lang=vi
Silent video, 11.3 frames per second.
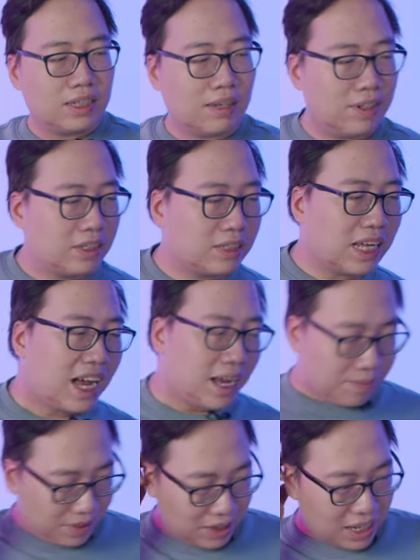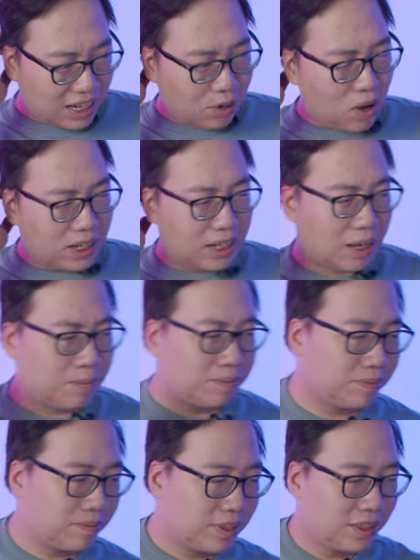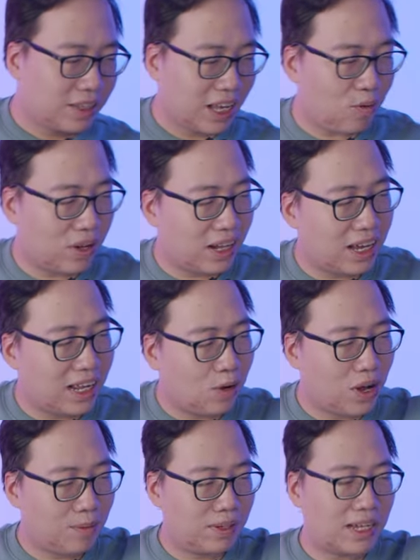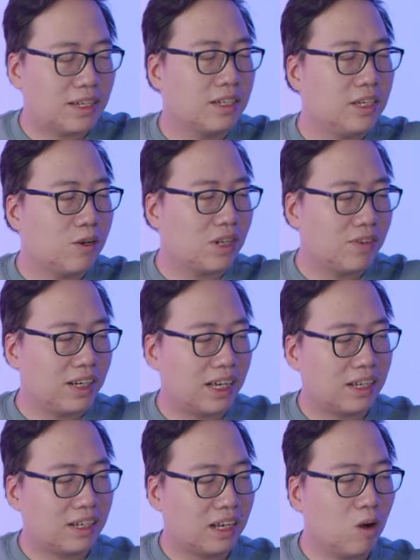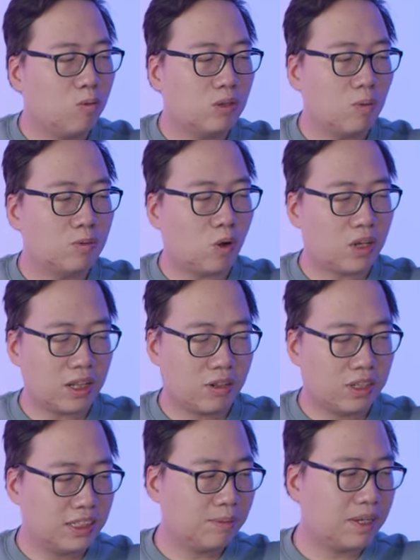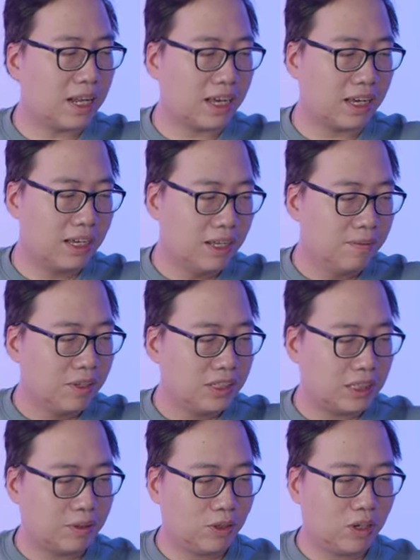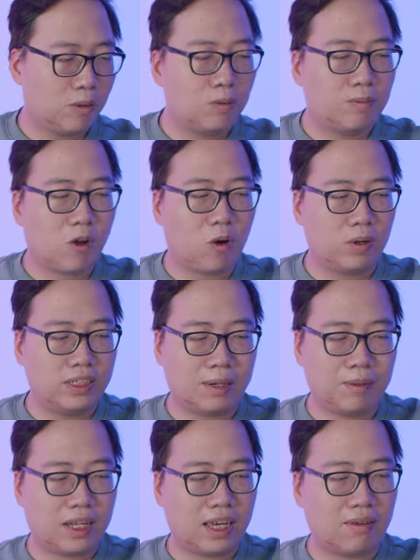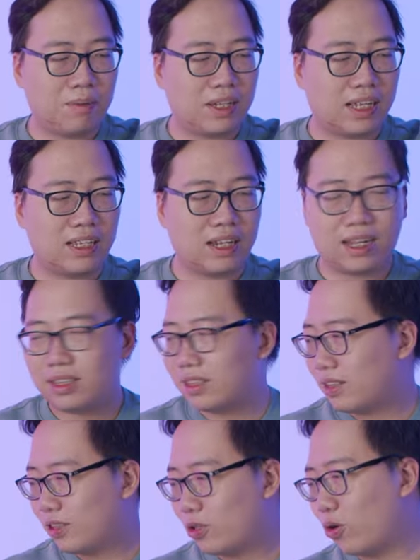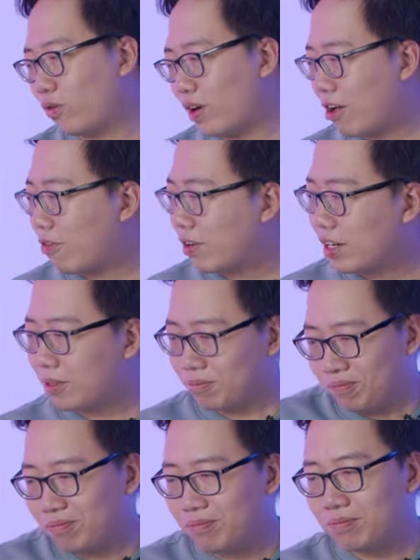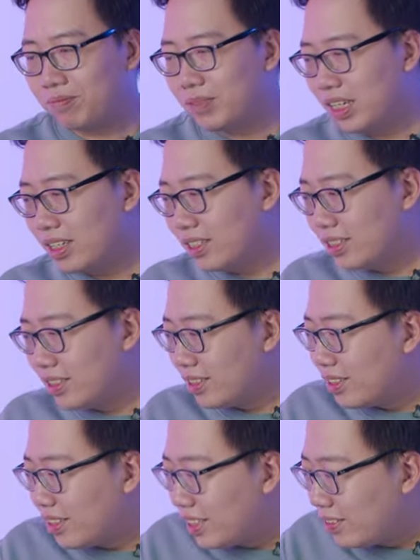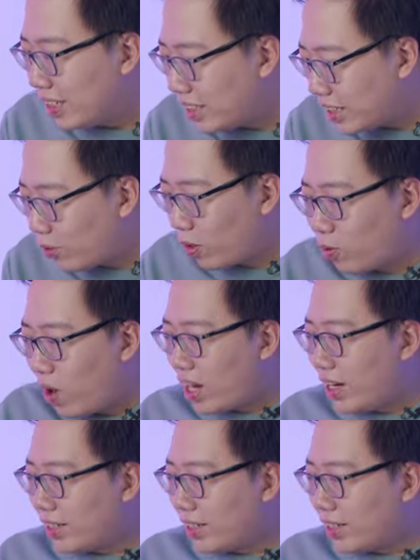tại vì thực ra ấy, là cái quạt này này cái quạt này là quạt quạt tản nhiệt nhiều tại vì cái, cái ống đồng to nhất đi sang bên này trong khi đó ống đồng nhỏ đi sang bên này và bên này thì lại thổi vào và thì chiếc đế quạt ngoài là